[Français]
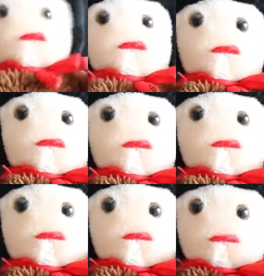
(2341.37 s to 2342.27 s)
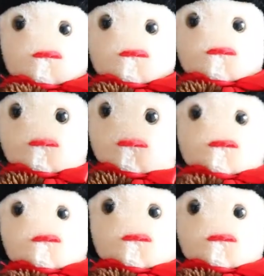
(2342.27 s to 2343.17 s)
vrai vaccin efficace contre la peste
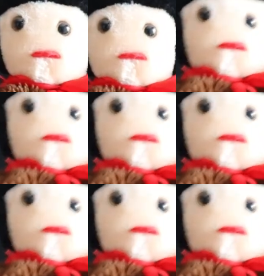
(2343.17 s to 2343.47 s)
rouge,